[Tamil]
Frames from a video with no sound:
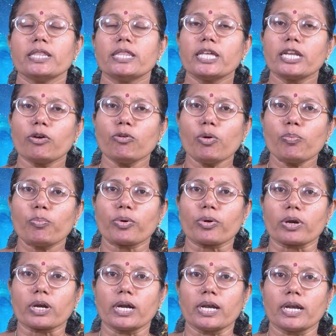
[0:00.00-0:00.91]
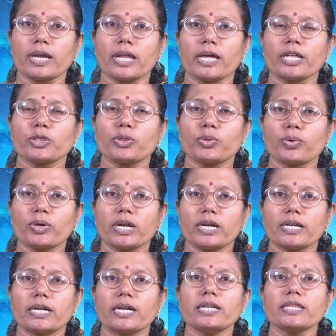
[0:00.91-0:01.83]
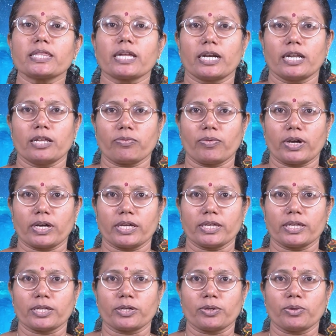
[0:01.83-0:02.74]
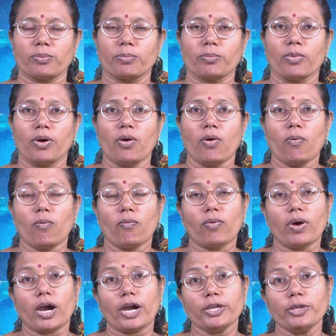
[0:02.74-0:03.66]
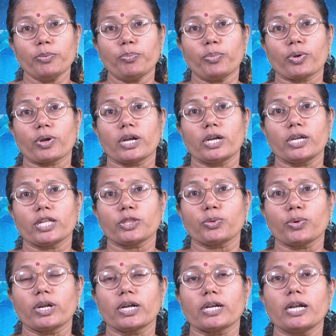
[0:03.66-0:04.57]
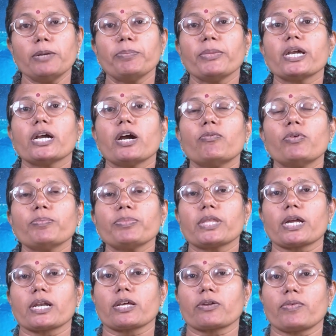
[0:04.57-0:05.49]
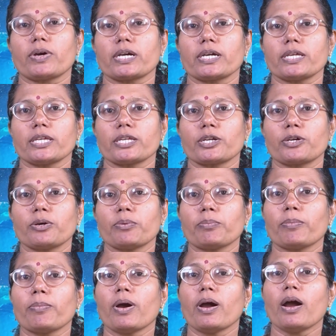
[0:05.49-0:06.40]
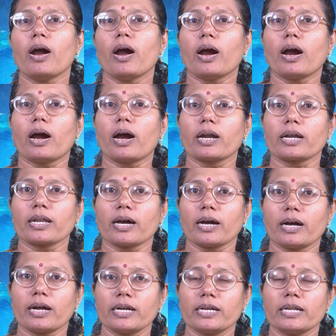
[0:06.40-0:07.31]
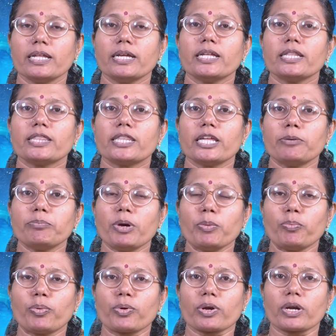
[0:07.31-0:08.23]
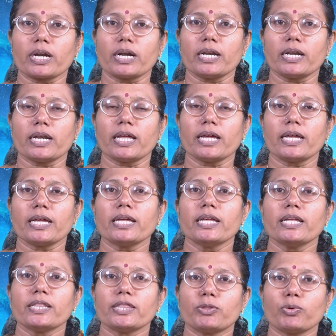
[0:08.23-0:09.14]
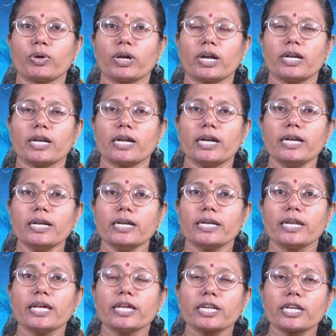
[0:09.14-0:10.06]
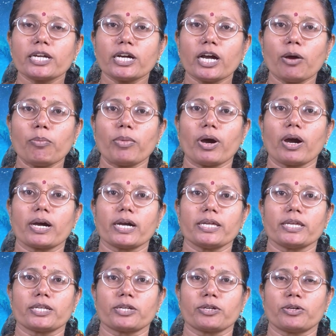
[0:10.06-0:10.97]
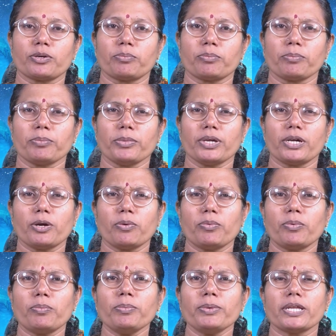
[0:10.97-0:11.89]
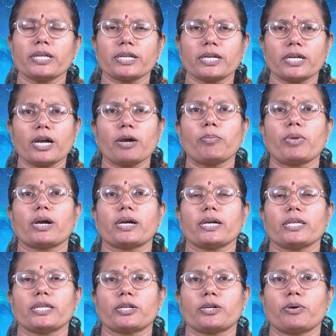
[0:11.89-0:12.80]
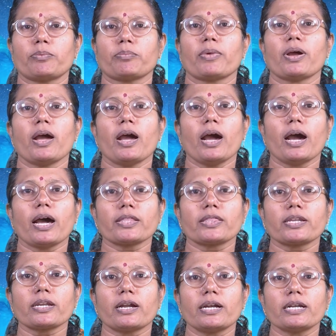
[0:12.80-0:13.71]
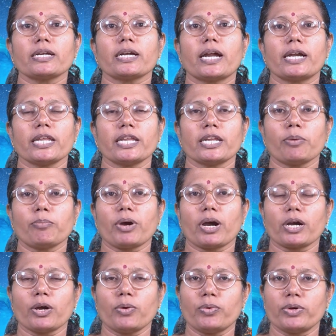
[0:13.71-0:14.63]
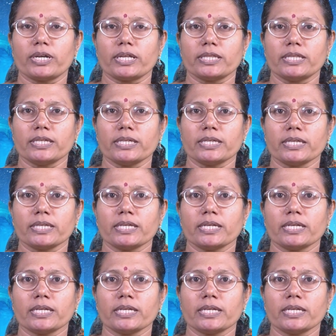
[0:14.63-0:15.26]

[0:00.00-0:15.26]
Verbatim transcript: திரவ பொருள்களில் துகள்கள் தளர்வாக இருக்கும் வாயு பொருள்களில் துகள்கள் மிகவும் தளர்வாக இருக்கும் ஆனால் திண்மப் பொருள்களில் துகள்கள் நெருக்கமாக இருக்கும் மிகவும் நெருக்கமாக இருக்கும் அதனால் கடினமாக உள்ளது